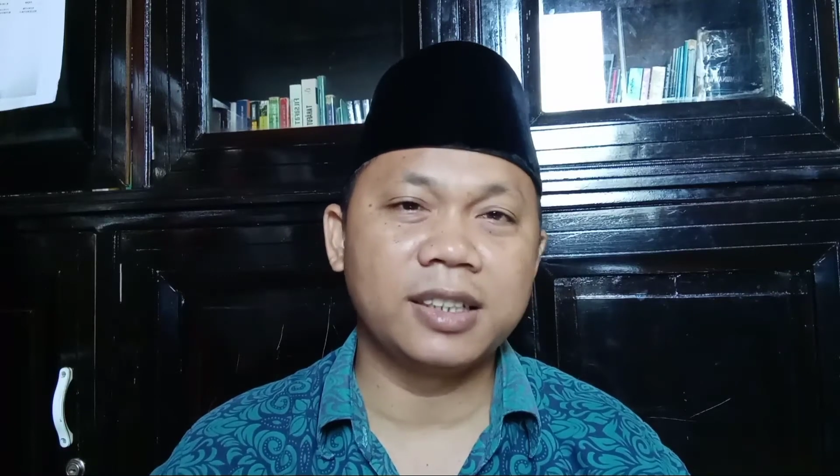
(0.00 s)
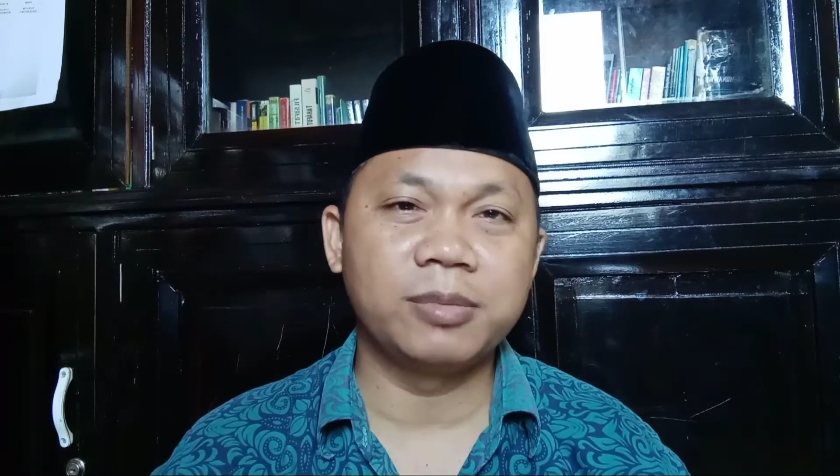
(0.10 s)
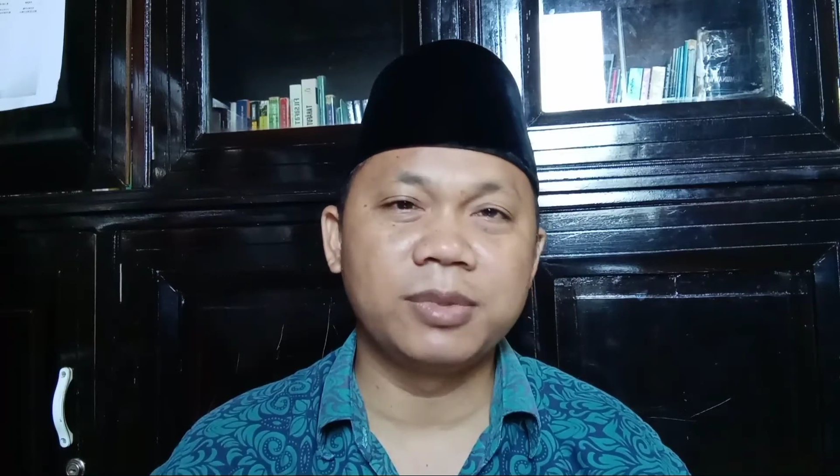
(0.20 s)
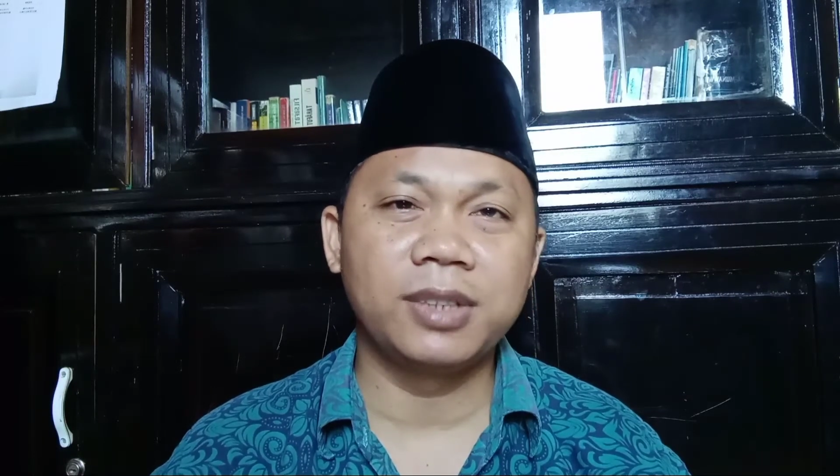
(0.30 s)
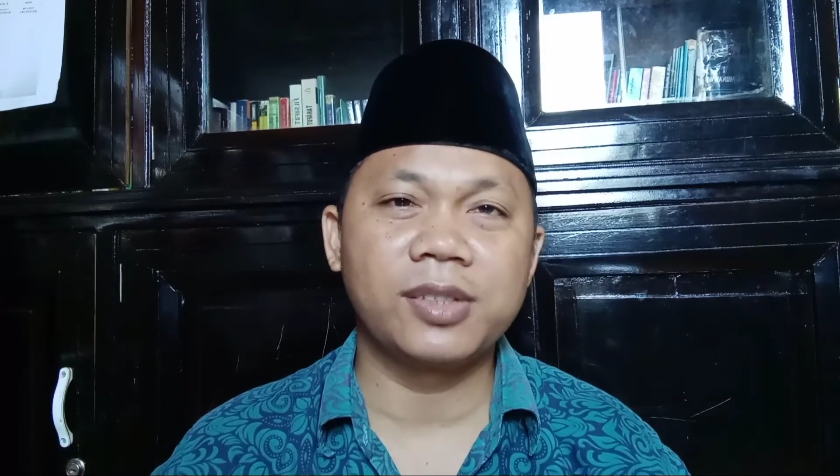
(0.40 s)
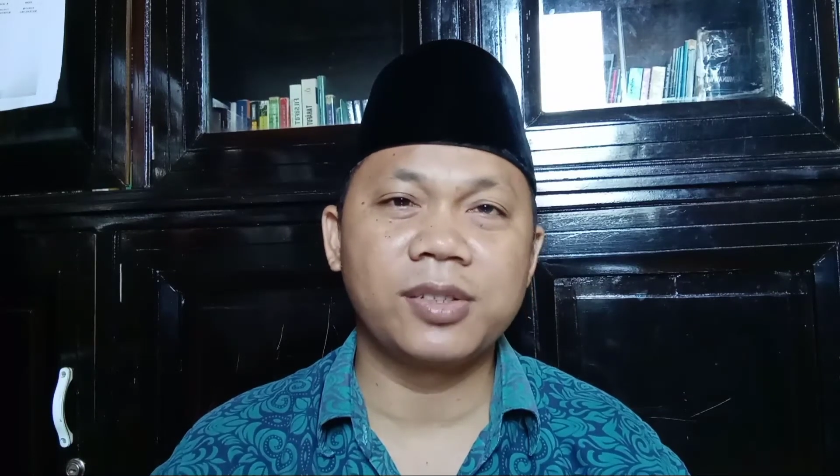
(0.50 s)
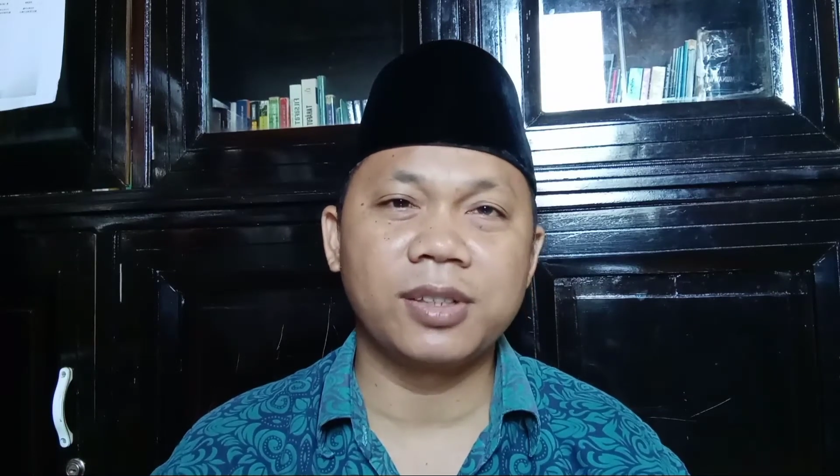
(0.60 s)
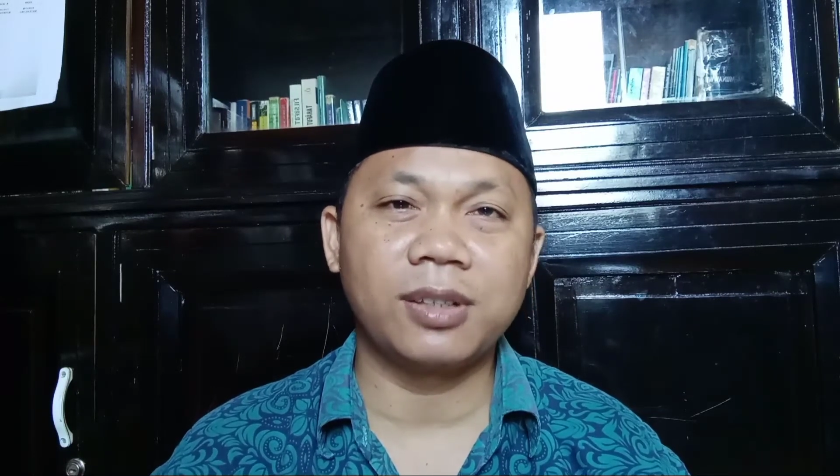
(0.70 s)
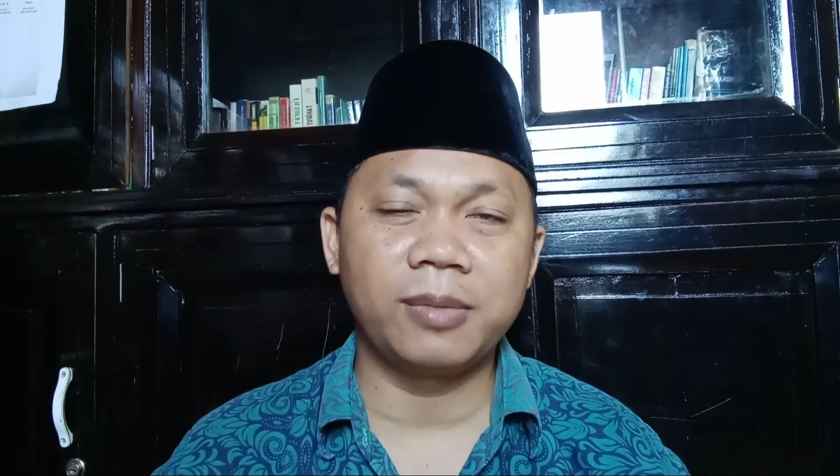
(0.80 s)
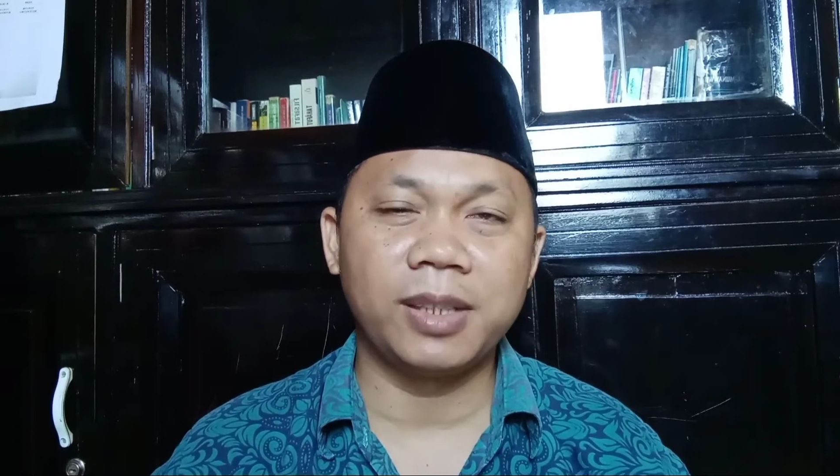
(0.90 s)
di bulan
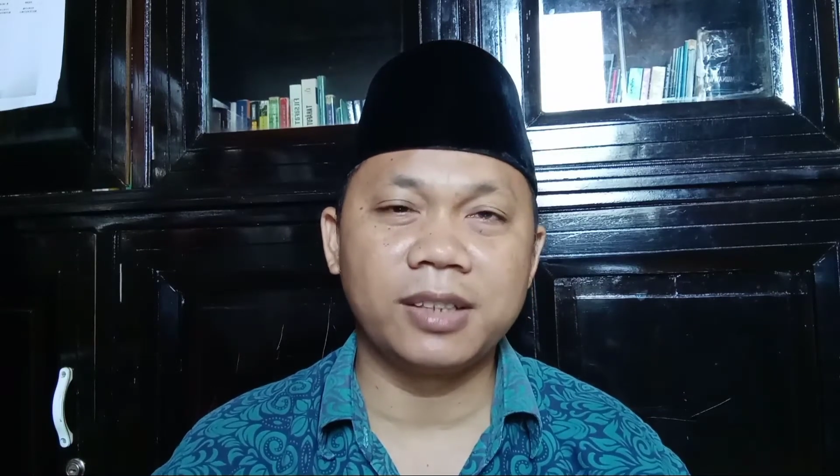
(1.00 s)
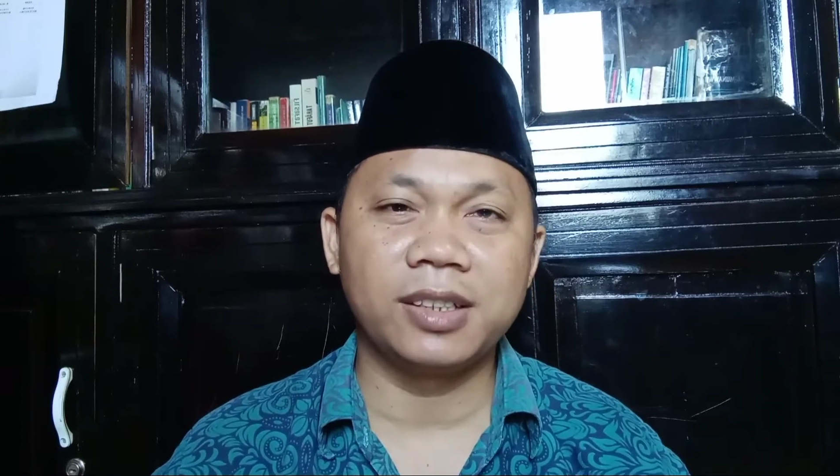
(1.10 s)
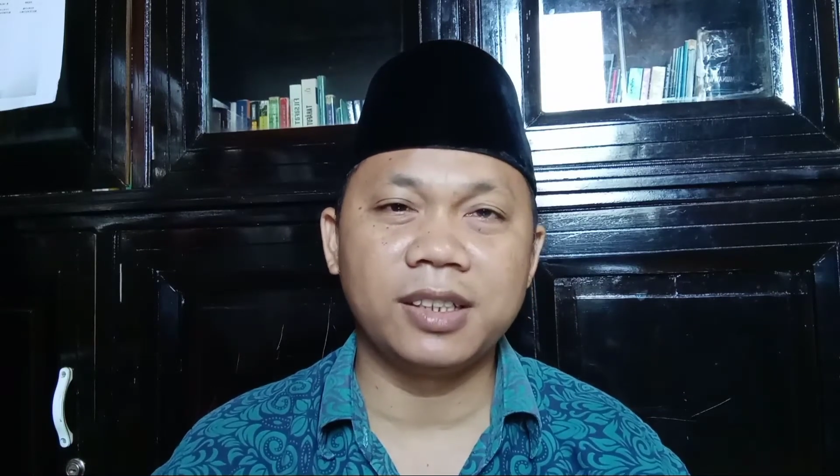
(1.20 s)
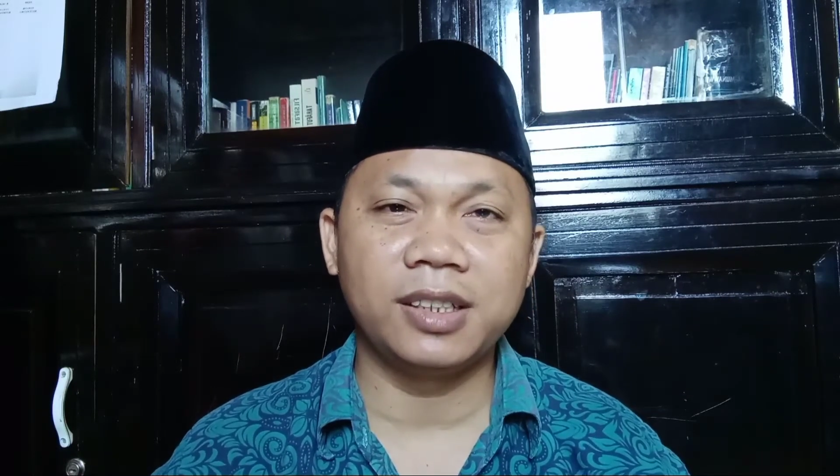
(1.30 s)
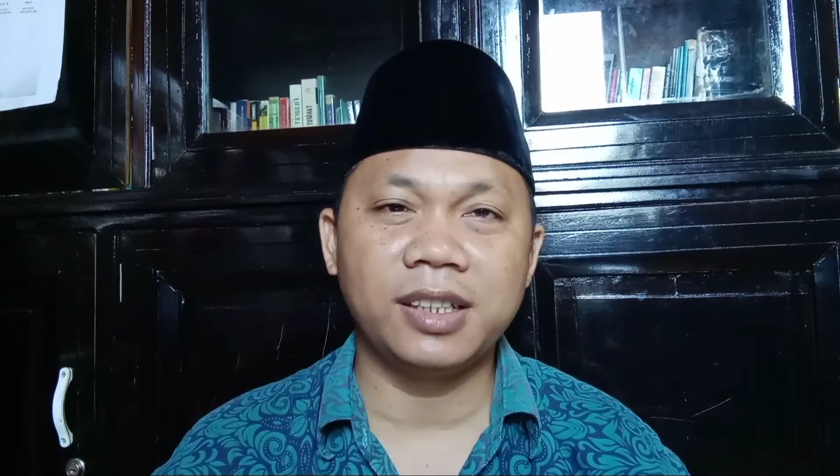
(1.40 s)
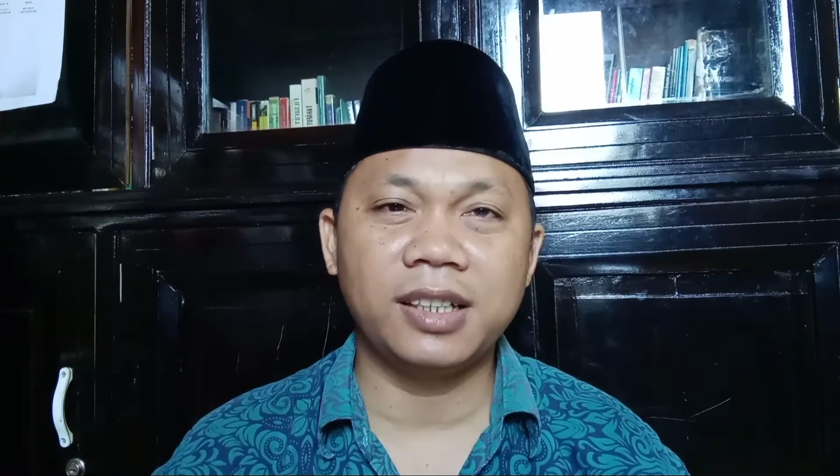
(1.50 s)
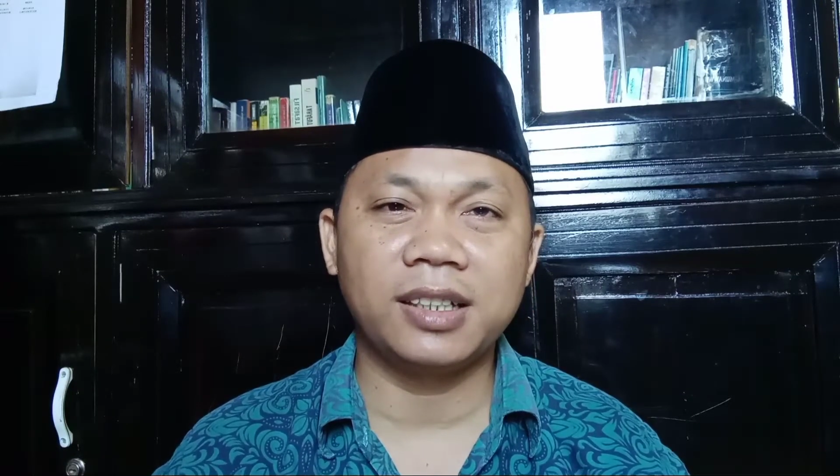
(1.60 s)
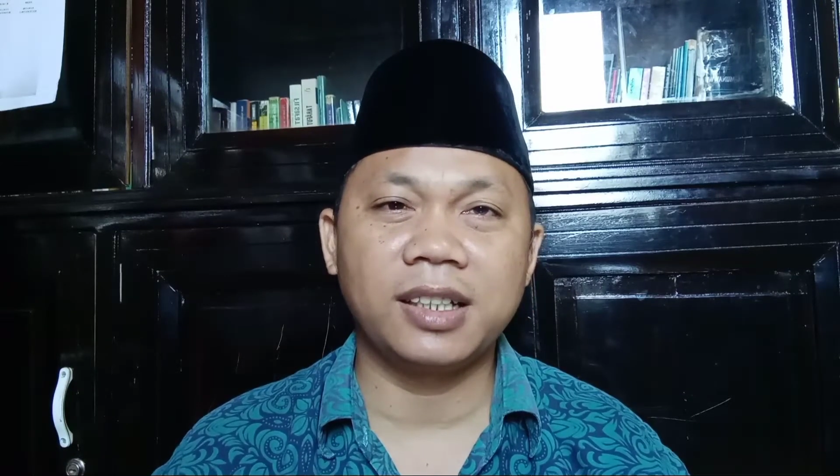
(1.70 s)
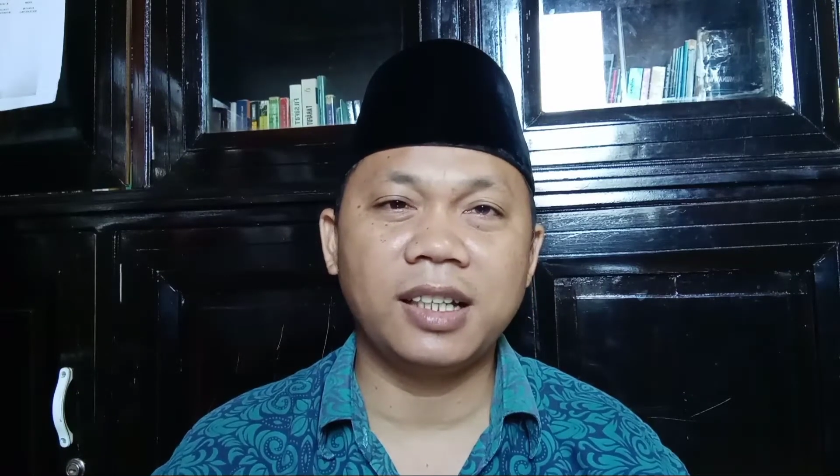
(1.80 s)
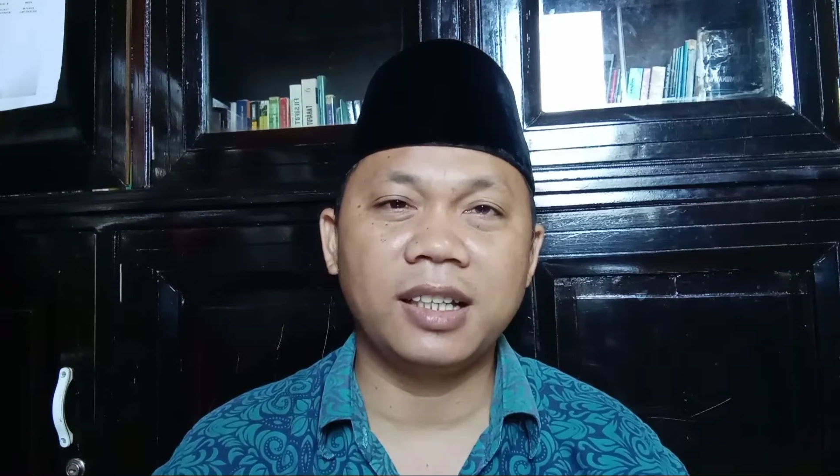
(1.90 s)
suci Ramadan ini
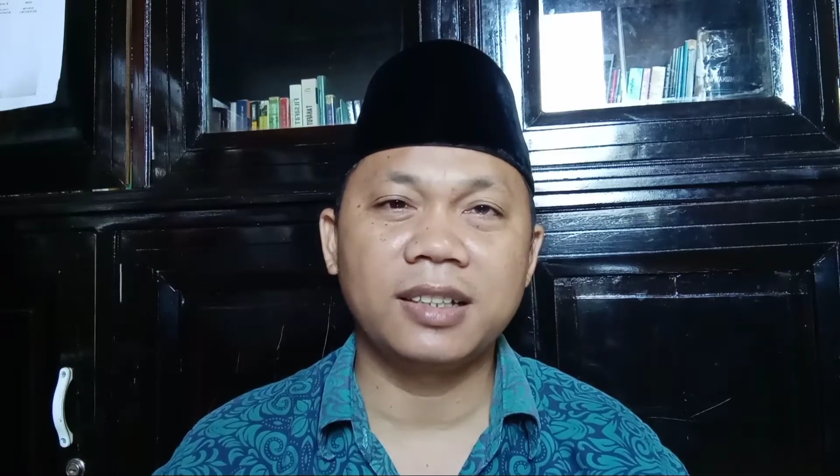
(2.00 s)
adalah